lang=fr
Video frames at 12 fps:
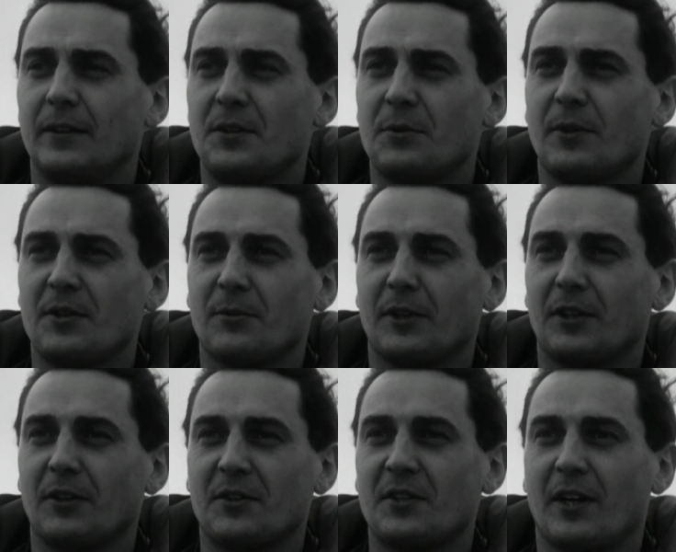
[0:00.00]
Et soudain, son
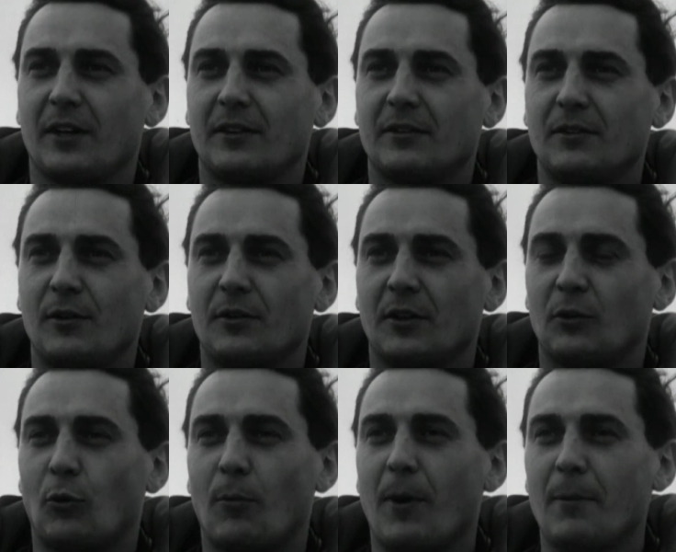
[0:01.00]
réacteur s'arrête. Il
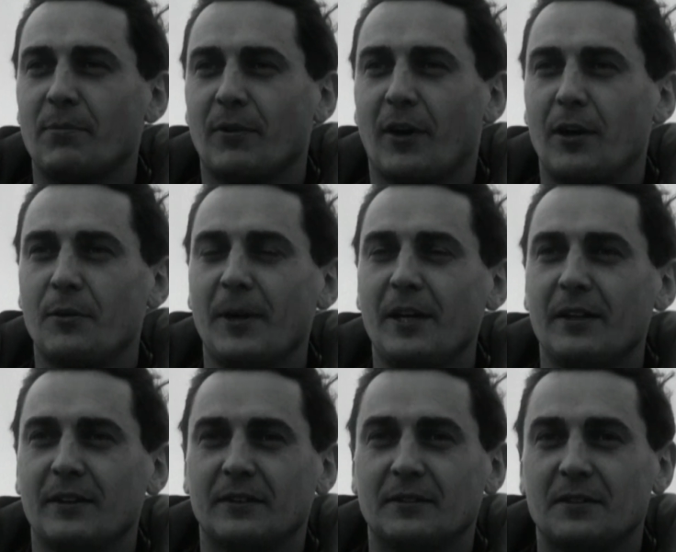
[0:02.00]
était trop bas pour
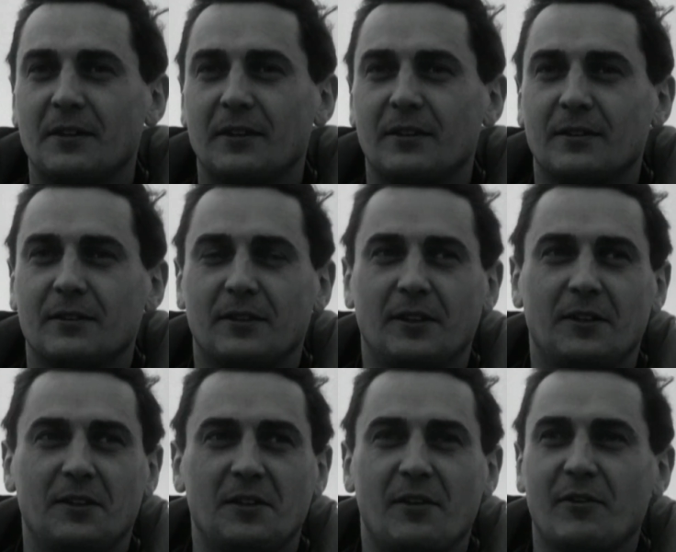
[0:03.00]
allumer
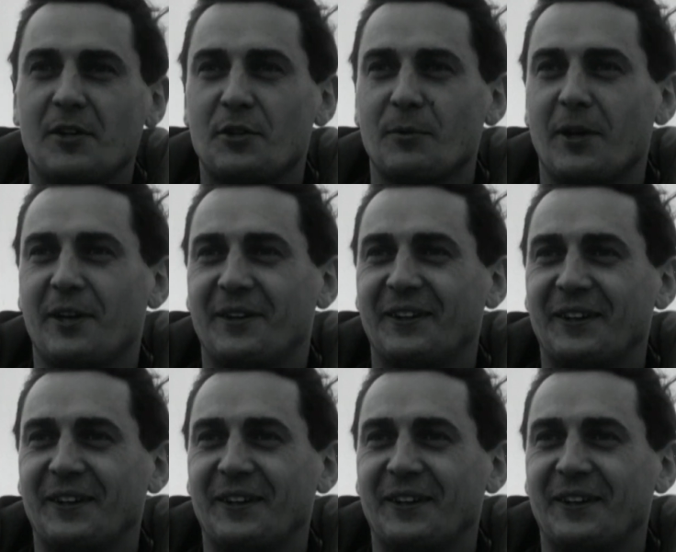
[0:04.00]
et il avait le choix